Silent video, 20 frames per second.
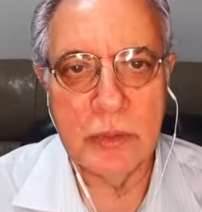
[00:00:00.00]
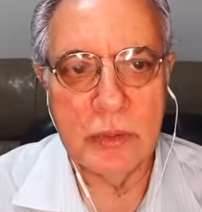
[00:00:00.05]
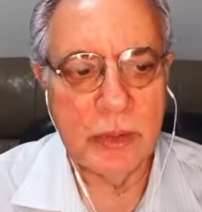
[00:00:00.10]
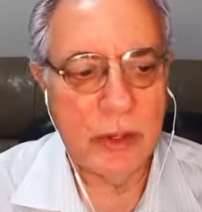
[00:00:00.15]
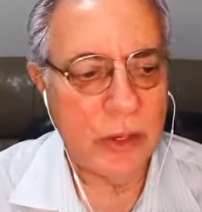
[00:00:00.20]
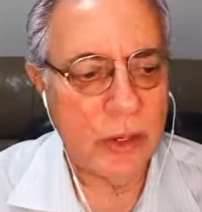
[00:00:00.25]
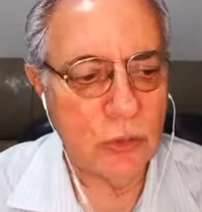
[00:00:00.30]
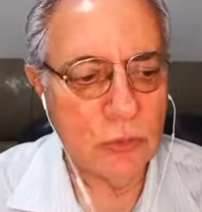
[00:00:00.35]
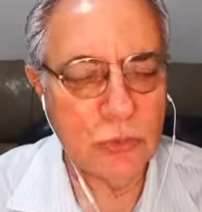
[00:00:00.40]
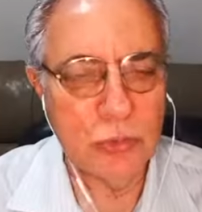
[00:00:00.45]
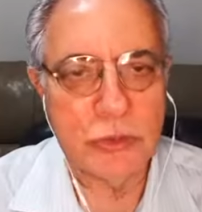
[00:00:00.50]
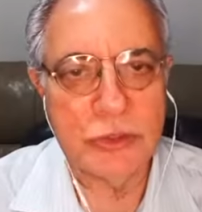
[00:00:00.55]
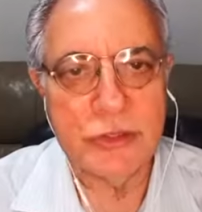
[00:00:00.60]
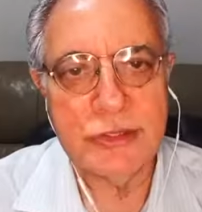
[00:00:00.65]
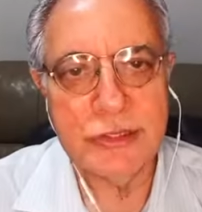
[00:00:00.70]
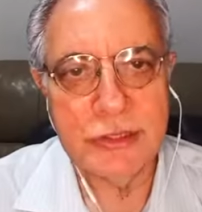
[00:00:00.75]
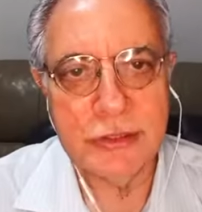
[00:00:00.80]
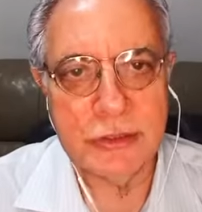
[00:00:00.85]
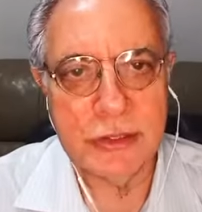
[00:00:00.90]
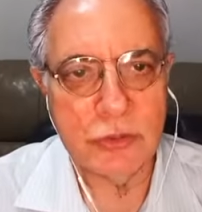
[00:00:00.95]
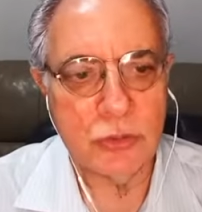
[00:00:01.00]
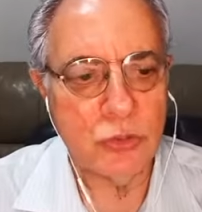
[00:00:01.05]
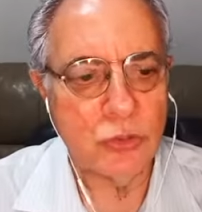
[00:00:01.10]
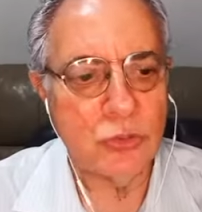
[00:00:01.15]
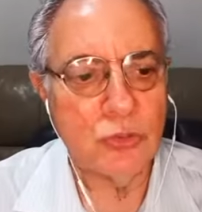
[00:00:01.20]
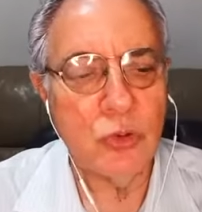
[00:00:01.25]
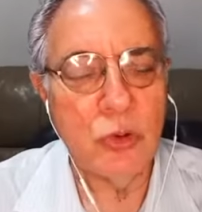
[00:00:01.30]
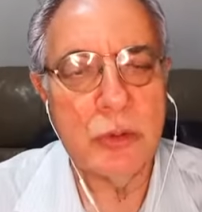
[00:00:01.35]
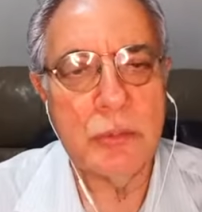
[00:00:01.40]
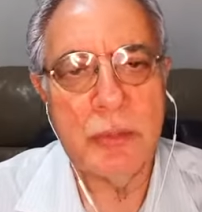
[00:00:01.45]
Ele é um suicida,
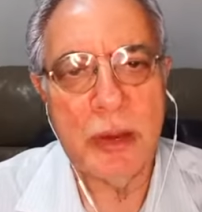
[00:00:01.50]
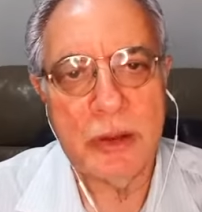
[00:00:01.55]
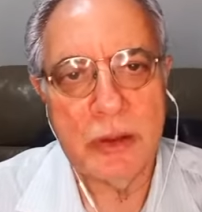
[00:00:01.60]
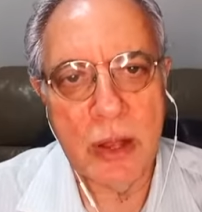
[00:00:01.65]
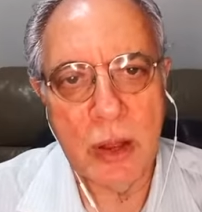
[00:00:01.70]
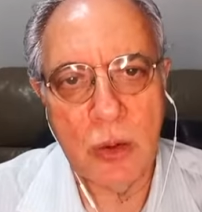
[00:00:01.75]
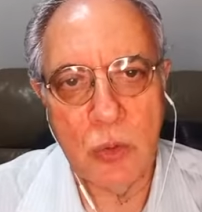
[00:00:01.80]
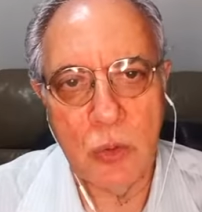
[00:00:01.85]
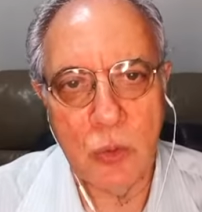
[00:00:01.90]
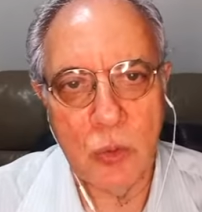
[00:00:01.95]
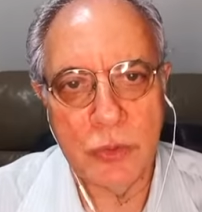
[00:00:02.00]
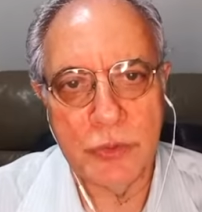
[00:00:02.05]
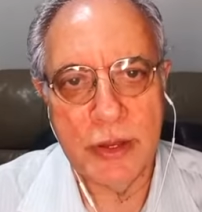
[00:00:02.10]
suicidou no meio da rua.